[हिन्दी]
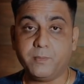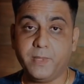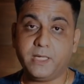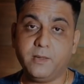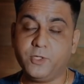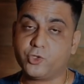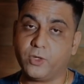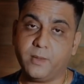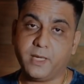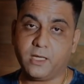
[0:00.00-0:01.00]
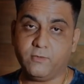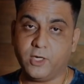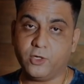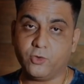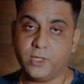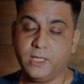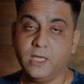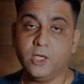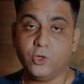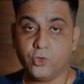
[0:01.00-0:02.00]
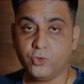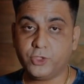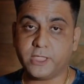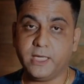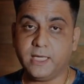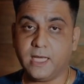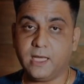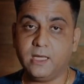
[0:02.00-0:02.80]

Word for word: मिट्टी भी सोने में कन्वर्ट होगी गुरु शनि का